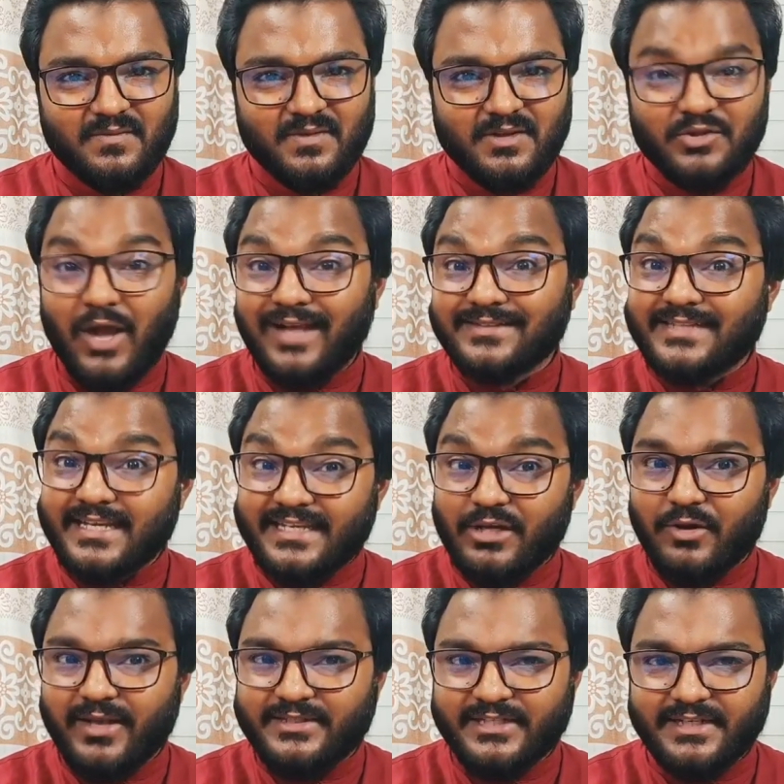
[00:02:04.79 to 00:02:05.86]
তো আজকে কি
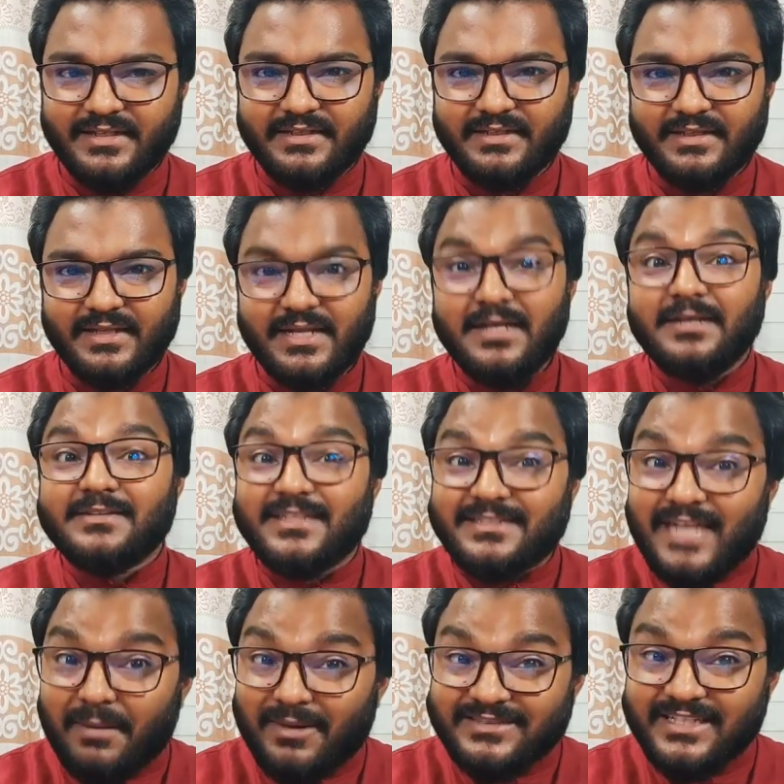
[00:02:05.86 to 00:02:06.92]
হয়েছে যে
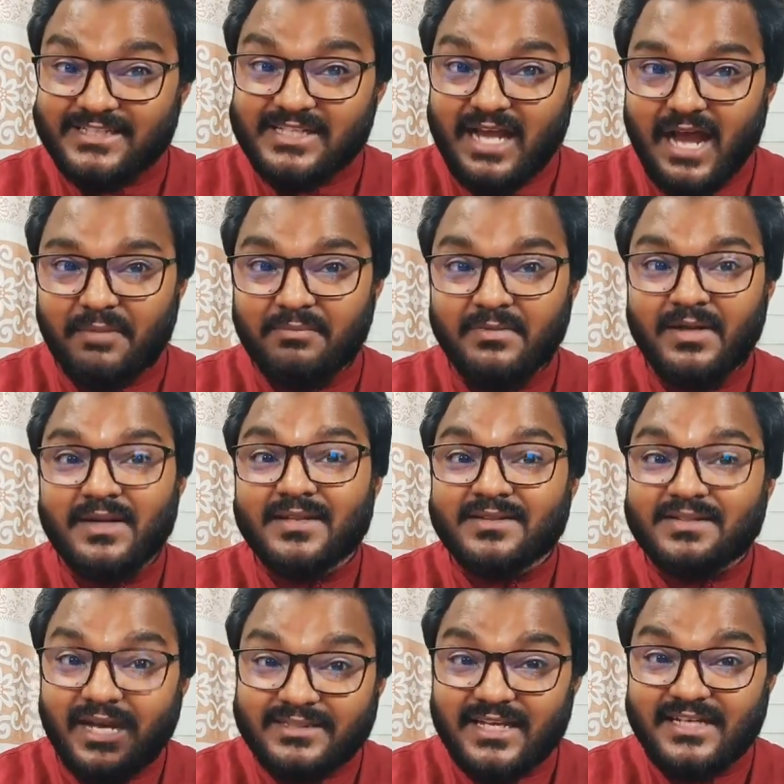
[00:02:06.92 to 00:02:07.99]
জামাত ইসলাম
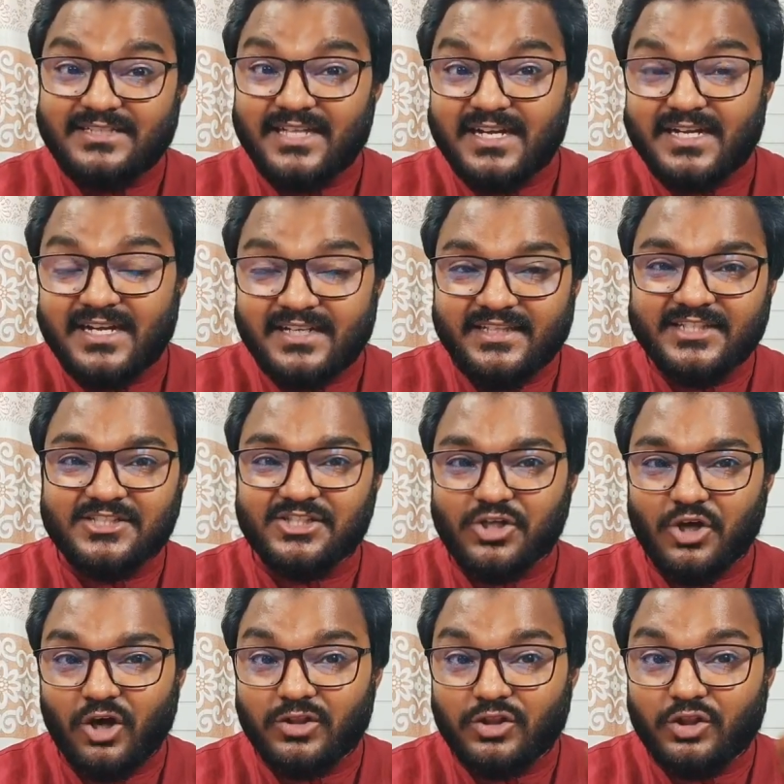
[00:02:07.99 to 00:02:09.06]
তাদের যে নির্দিষ্ট
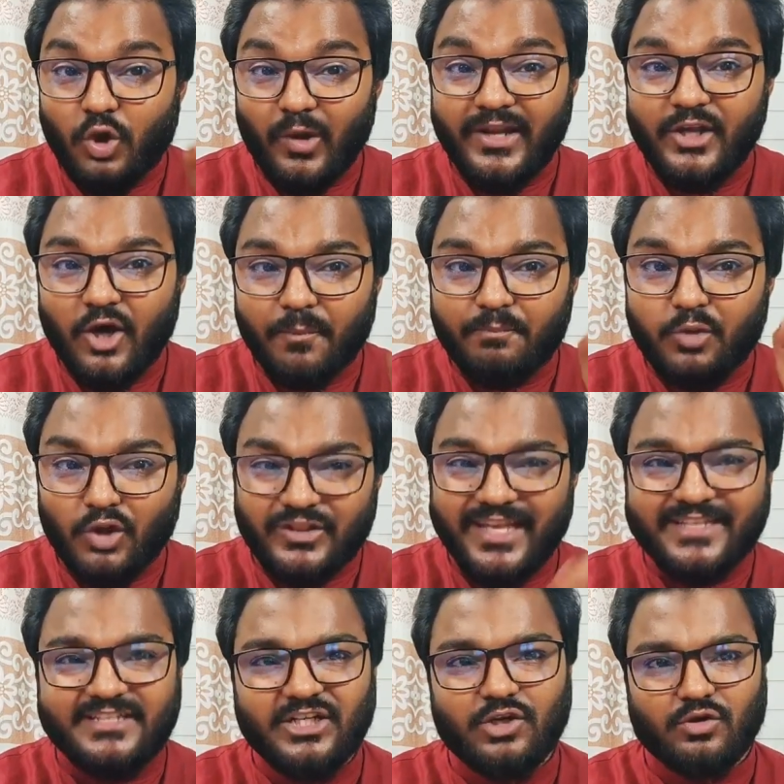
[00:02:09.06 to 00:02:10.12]
দলীয় প্রতীক
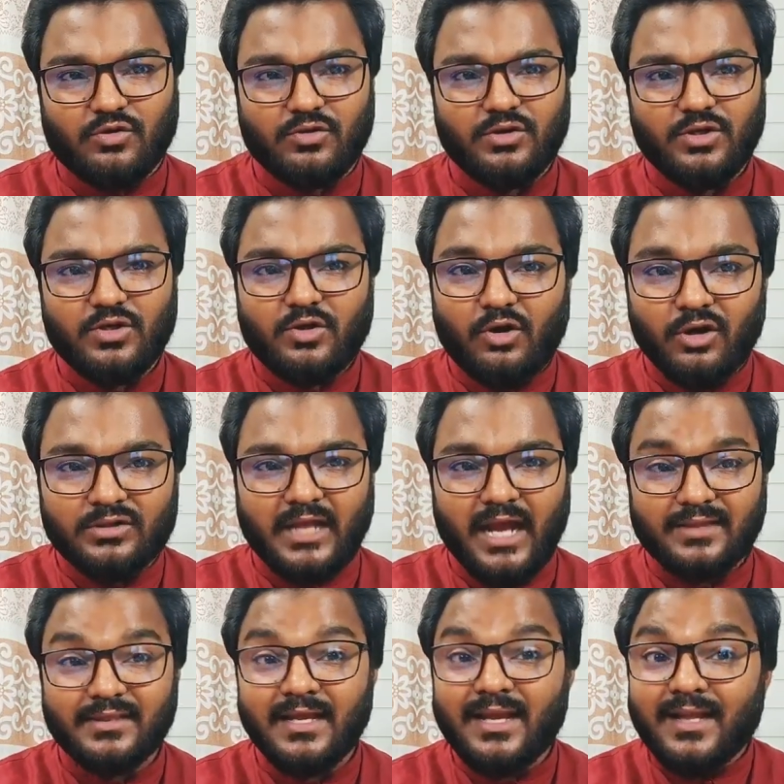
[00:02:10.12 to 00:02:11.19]
ছিল অর্থাৎ
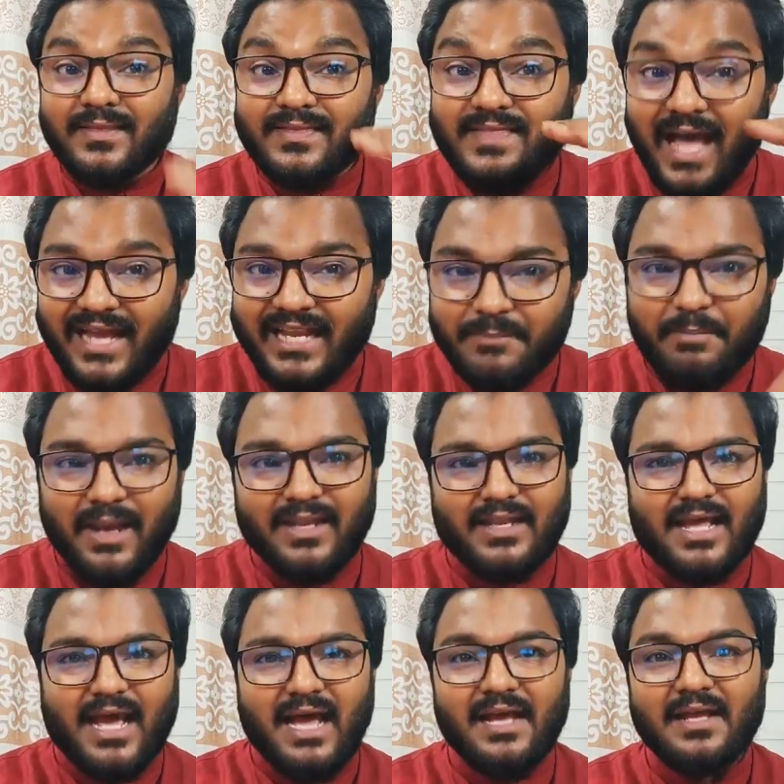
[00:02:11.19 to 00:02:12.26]

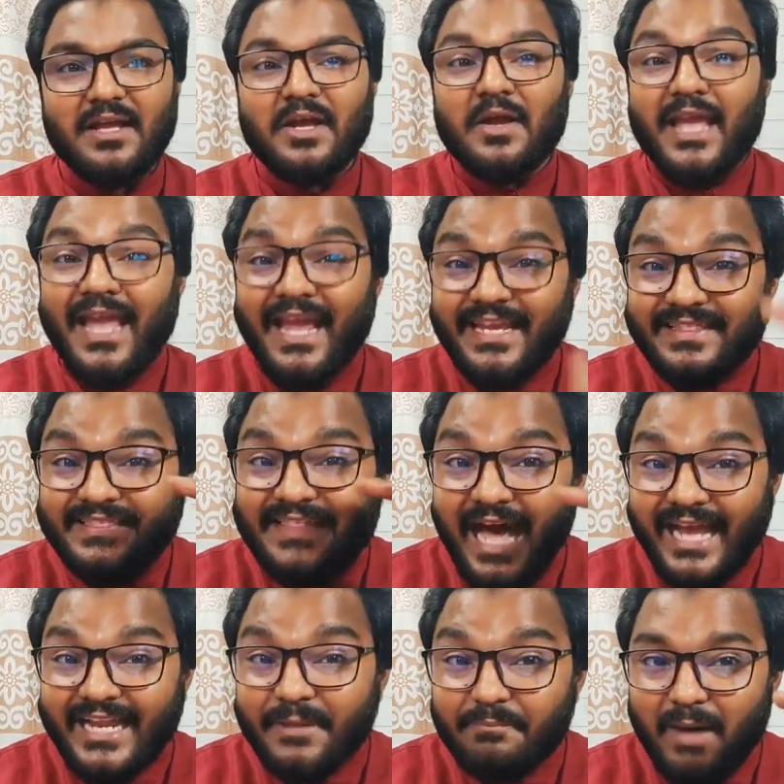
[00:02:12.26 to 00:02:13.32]
দাড়িপাল্লা এই
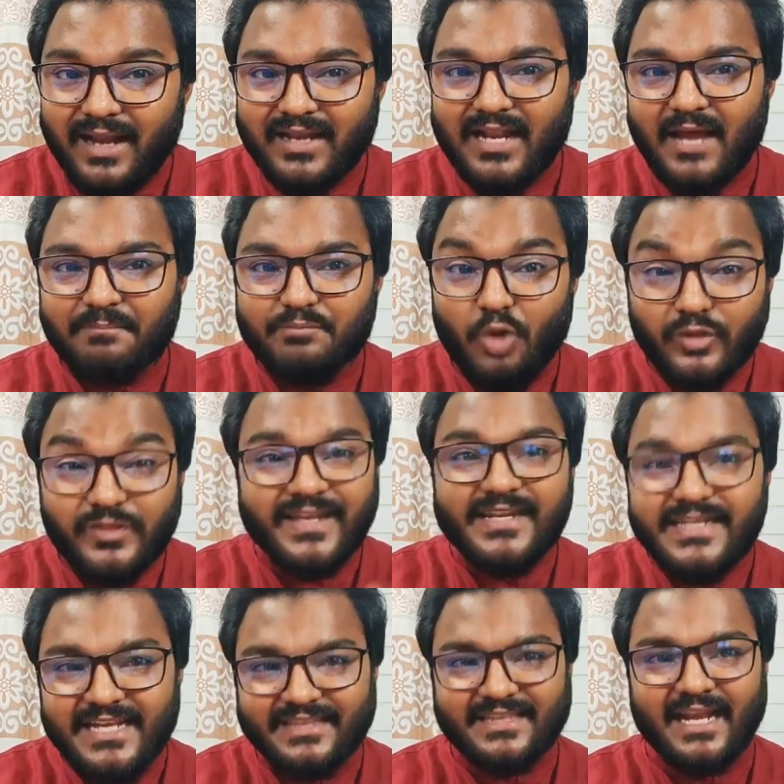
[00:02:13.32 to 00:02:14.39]
দাড়িপাল্লা প্রতীক
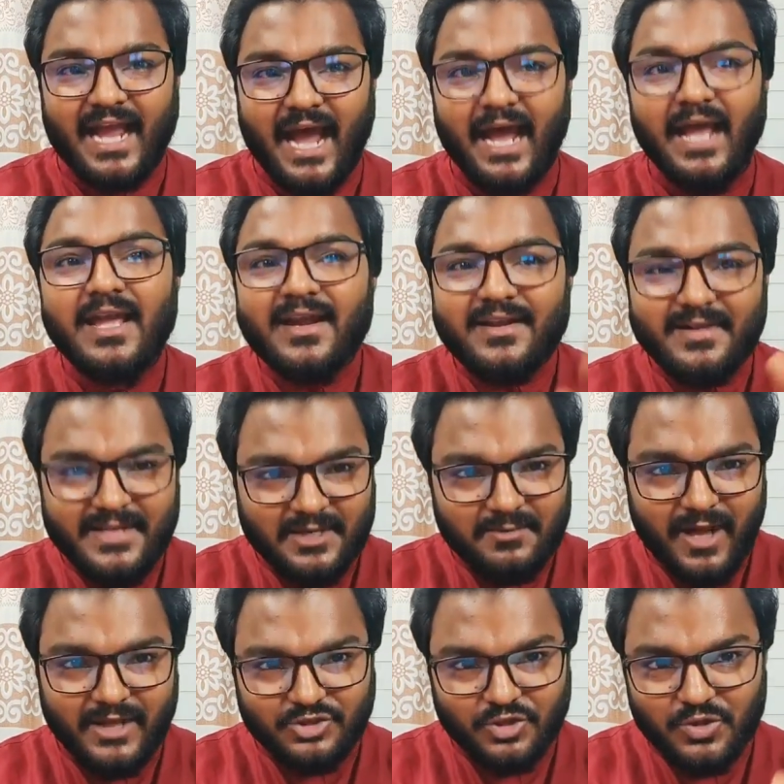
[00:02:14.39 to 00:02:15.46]
নিয়ে তারা
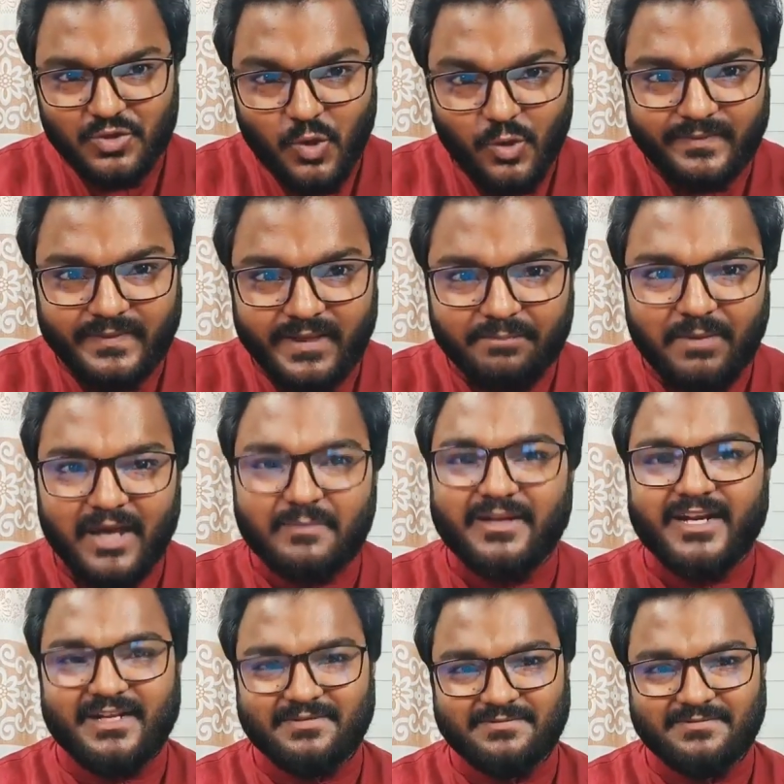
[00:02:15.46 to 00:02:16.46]
নির্বাচন করতে পারবে না